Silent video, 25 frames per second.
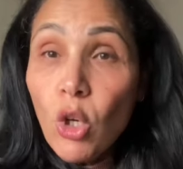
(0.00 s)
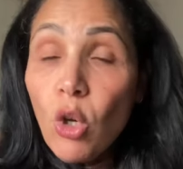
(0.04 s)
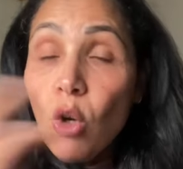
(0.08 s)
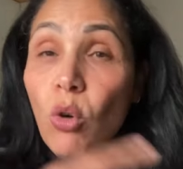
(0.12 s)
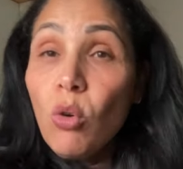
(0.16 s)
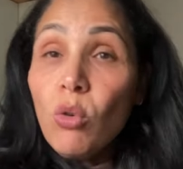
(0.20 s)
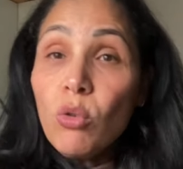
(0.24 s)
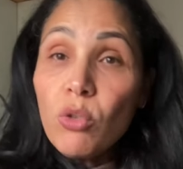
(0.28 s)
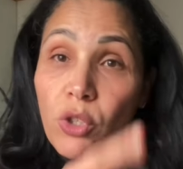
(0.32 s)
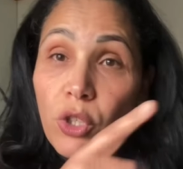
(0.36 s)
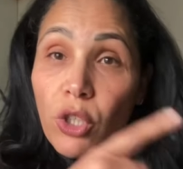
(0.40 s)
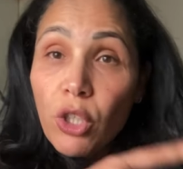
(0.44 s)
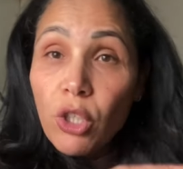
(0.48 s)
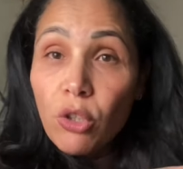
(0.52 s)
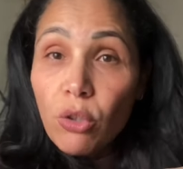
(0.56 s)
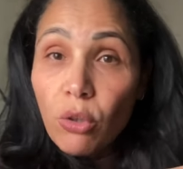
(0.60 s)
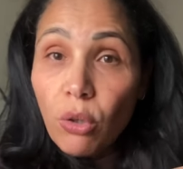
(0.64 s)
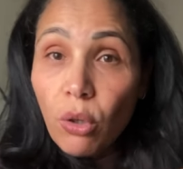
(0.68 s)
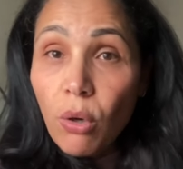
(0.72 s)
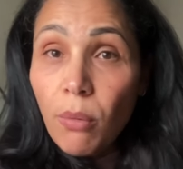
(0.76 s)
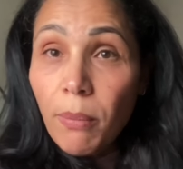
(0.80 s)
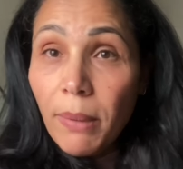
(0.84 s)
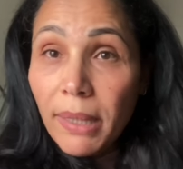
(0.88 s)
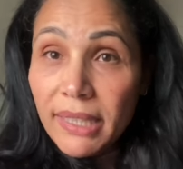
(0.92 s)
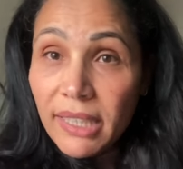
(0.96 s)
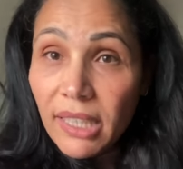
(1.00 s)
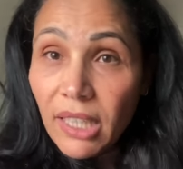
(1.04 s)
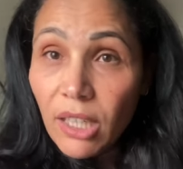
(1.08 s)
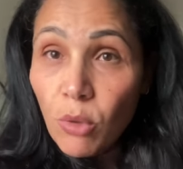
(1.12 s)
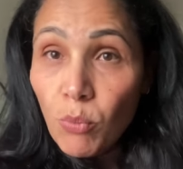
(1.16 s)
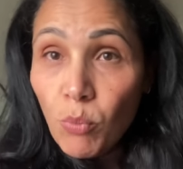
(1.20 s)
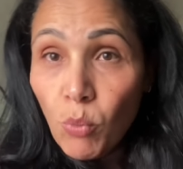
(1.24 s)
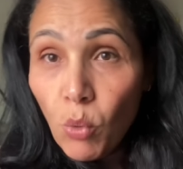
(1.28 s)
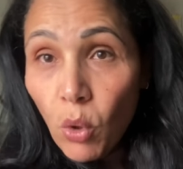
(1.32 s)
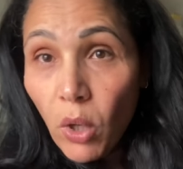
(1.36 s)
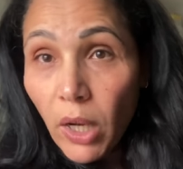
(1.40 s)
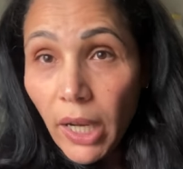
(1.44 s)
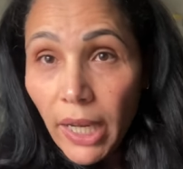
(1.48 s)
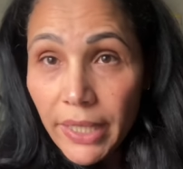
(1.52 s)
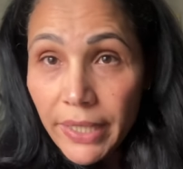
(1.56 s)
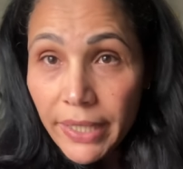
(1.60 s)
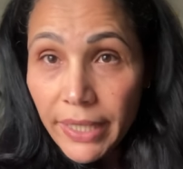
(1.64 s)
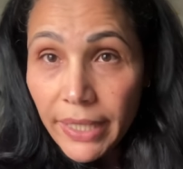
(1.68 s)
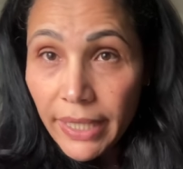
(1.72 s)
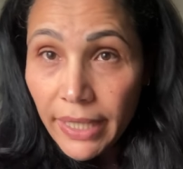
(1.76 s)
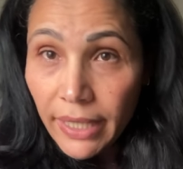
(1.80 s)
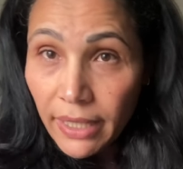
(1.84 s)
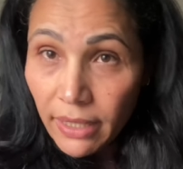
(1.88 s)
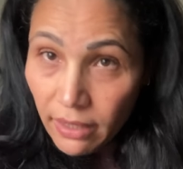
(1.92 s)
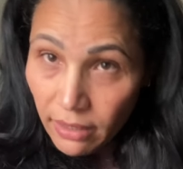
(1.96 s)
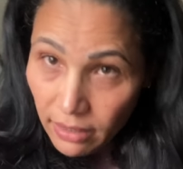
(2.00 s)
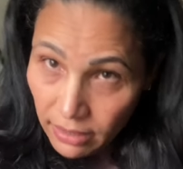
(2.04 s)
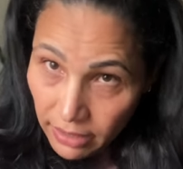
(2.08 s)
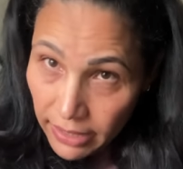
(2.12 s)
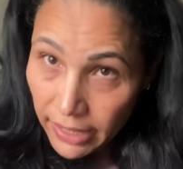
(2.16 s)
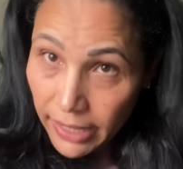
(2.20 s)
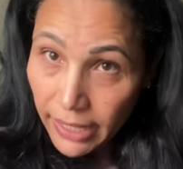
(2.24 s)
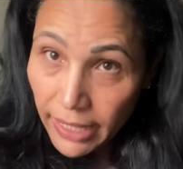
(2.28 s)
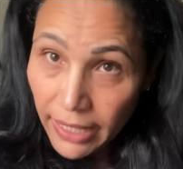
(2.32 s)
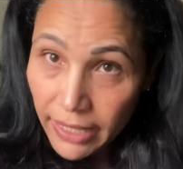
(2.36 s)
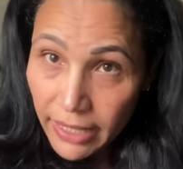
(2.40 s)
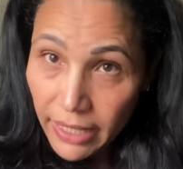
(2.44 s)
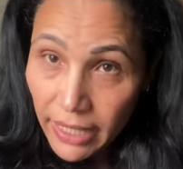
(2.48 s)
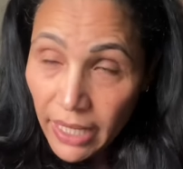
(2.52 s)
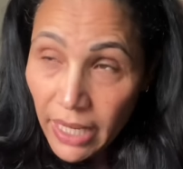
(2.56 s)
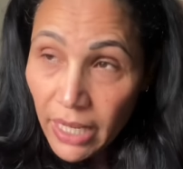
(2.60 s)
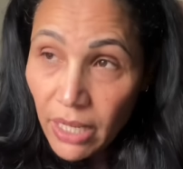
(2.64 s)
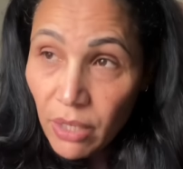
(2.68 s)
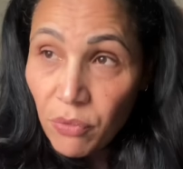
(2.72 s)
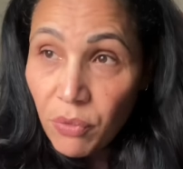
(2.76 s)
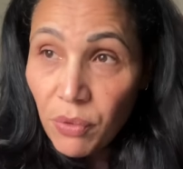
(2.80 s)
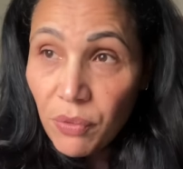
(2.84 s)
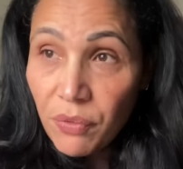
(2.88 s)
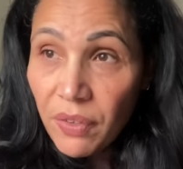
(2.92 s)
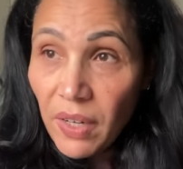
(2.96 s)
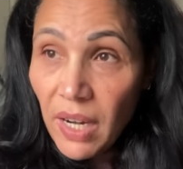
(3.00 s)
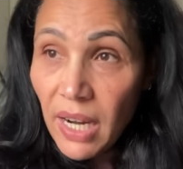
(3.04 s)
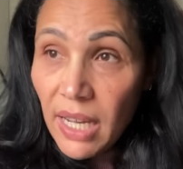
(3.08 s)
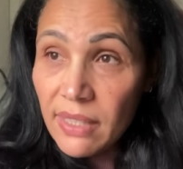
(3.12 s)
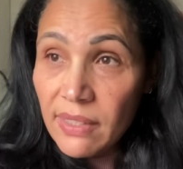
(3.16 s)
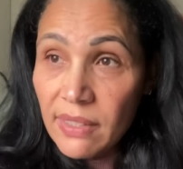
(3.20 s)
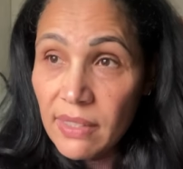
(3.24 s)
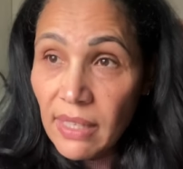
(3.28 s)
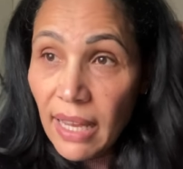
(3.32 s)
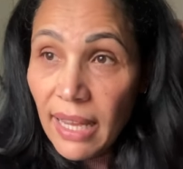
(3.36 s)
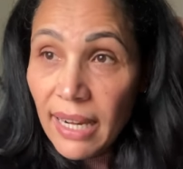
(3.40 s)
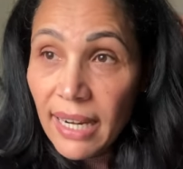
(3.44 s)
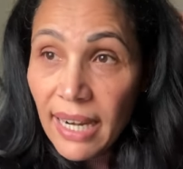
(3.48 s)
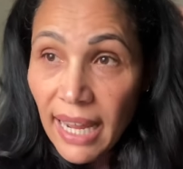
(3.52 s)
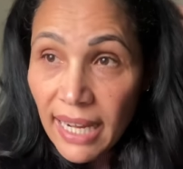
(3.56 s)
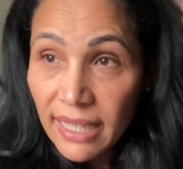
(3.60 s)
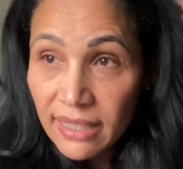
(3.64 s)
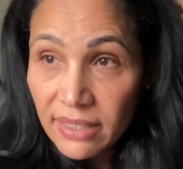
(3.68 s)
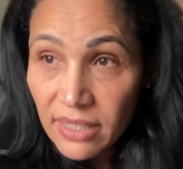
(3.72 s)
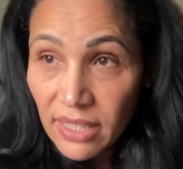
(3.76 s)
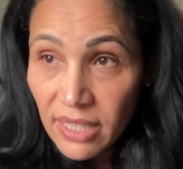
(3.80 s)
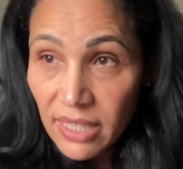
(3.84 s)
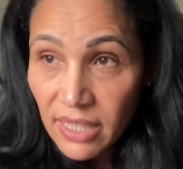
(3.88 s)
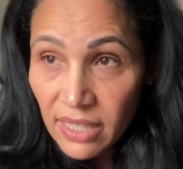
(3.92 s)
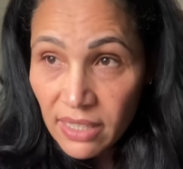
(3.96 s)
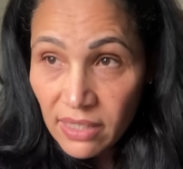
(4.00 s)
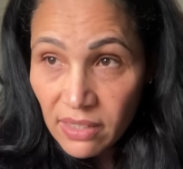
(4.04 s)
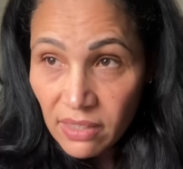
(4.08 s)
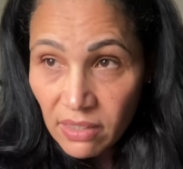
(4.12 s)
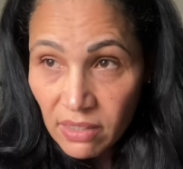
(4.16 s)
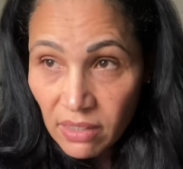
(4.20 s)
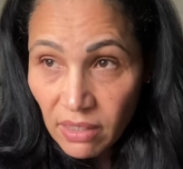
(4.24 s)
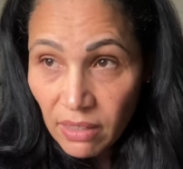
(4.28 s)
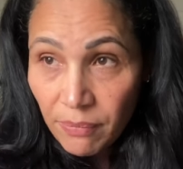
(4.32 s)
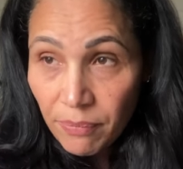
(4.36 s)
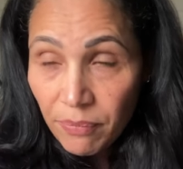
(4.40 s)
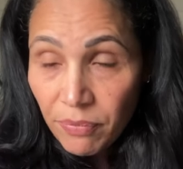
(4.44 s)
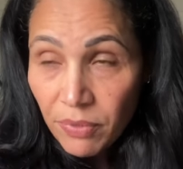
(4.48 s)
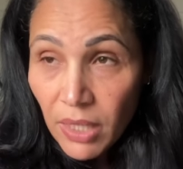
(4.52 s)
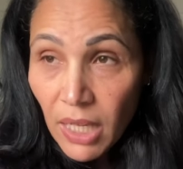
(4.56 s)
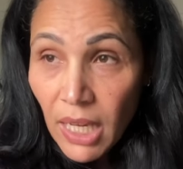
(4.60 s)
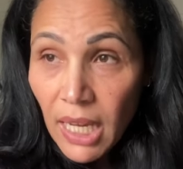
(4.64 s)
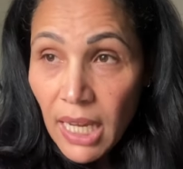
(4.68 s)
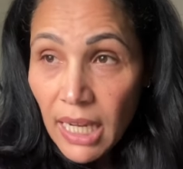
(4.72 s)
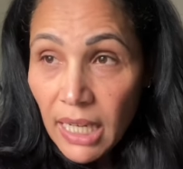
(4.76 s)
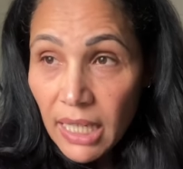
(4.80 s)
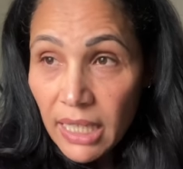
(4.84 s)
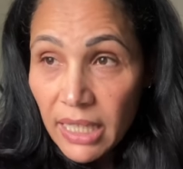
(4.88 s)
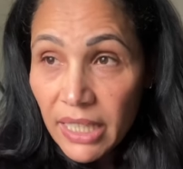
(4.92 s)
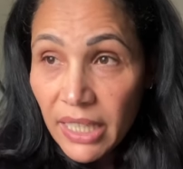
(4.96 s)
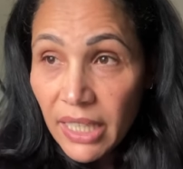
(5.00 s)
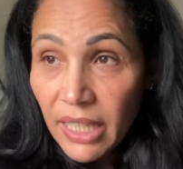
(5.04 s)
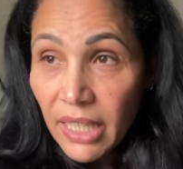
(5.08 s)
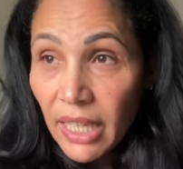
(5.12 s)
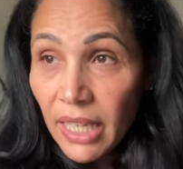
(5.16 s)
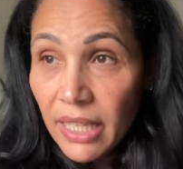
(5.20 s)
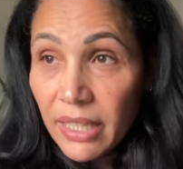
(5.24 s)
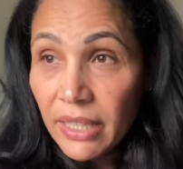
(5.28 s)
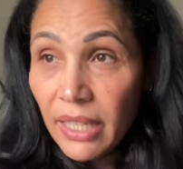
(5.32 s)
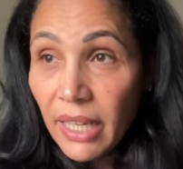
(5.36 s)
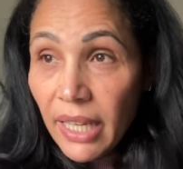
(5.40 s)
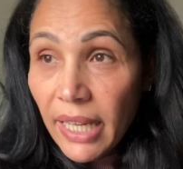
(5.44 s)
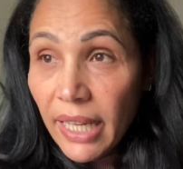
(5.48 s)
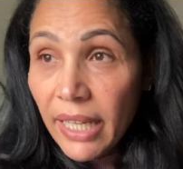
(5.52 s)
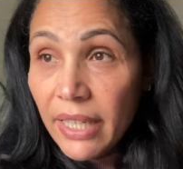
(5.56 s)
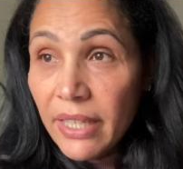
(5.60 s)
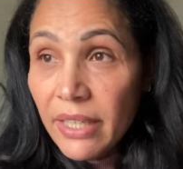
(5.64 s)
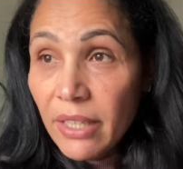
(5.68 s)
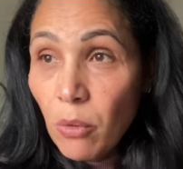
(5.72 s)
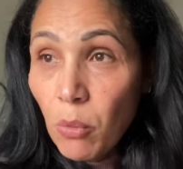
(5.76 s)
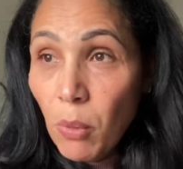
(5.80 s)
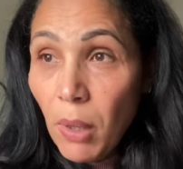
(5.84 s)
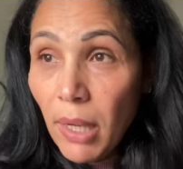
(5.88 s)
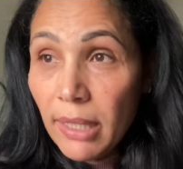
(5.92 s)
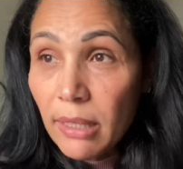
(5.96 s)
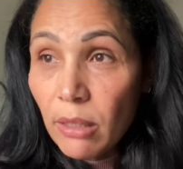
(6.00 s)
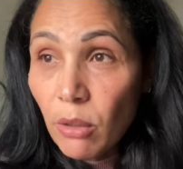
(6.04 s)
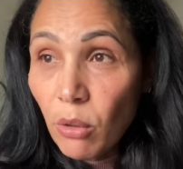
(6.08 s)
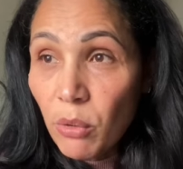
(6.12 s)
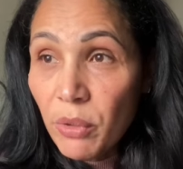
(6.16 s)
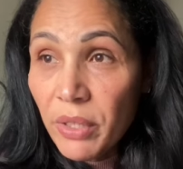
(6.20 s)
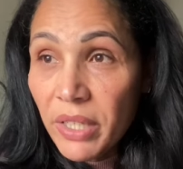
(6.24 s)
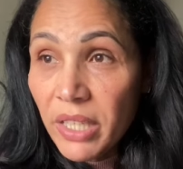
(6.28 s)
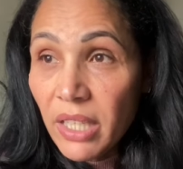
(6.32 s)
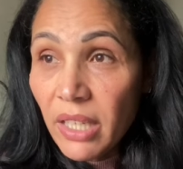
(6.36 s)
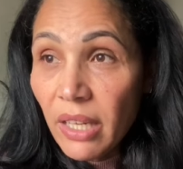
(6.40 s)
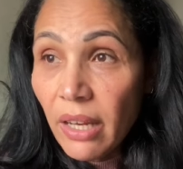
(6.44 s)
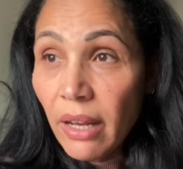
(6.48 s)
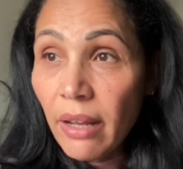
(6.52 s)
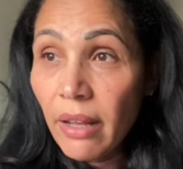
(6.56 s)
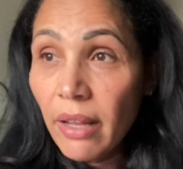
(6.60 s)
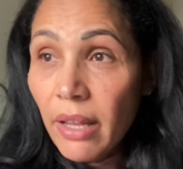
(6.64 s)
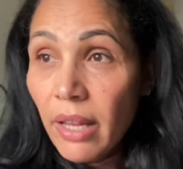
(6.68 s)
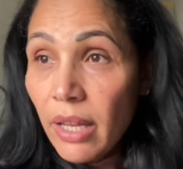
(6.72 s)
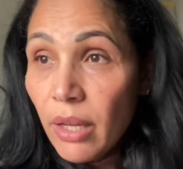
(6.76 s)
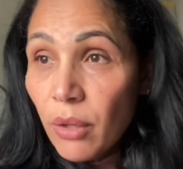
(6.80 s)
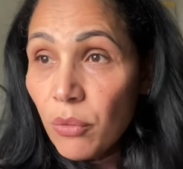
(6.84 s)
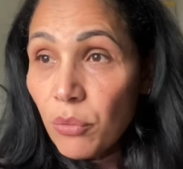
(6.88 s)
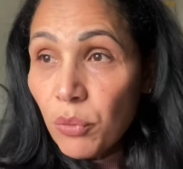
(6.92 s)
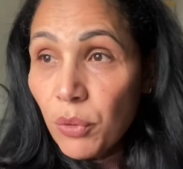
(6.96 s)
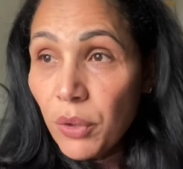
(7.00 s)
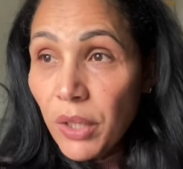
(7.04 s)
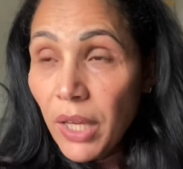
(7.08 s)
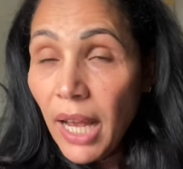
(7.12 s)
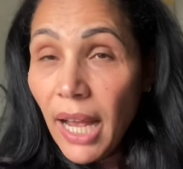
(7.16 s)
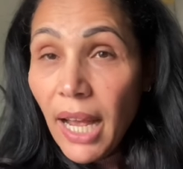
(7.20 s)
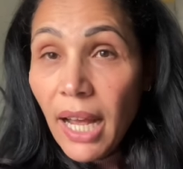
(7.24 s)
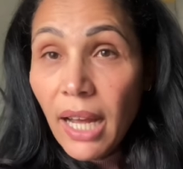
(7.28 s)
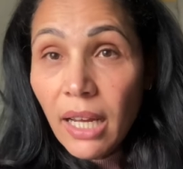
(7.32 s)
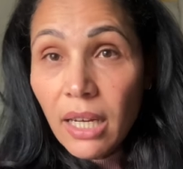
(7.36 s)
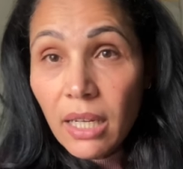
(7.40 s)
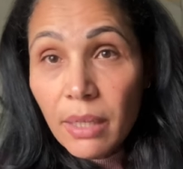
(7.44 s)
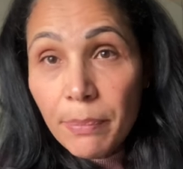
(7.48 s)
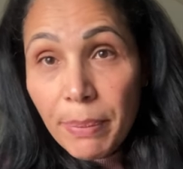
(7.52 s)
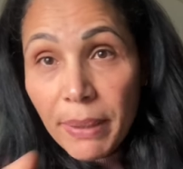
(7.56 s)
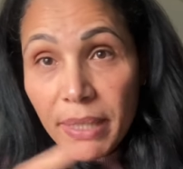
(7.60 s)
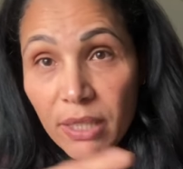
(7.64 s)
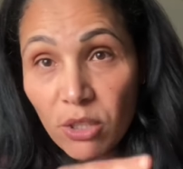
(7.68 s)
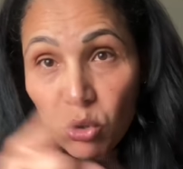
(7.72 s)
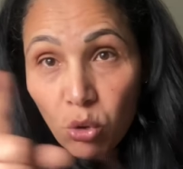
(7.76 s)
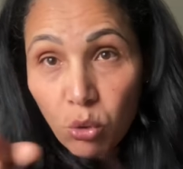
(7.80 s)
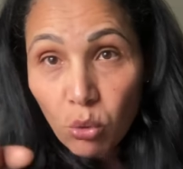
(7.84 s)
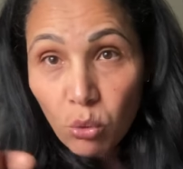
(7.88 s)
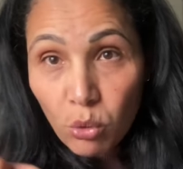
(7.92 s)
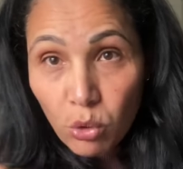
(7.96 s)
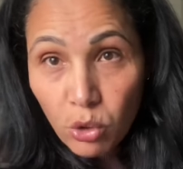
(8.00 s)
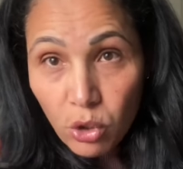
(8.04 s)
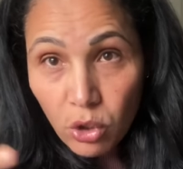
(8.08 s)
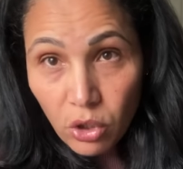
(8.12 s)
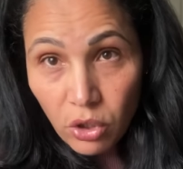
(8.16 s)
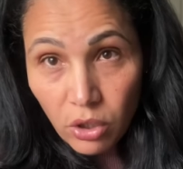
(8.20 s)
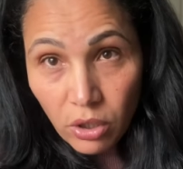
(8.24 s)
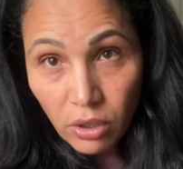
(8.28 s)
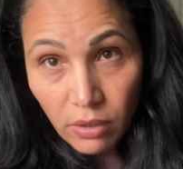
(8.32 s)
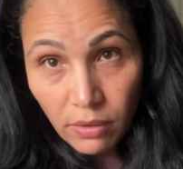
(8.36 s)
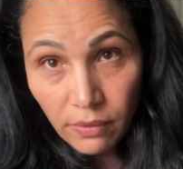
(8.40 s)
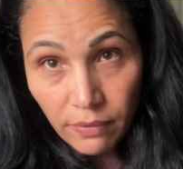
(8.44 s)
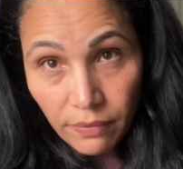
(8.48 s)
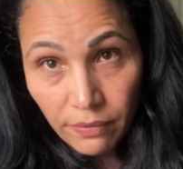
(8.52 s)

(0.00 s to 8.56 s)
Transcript: ونزيدكم هذاك المغني اللي كاين هنايا في فرنسا لارتيست اللي كان غنى واحد الاغنيه فيها البرتوش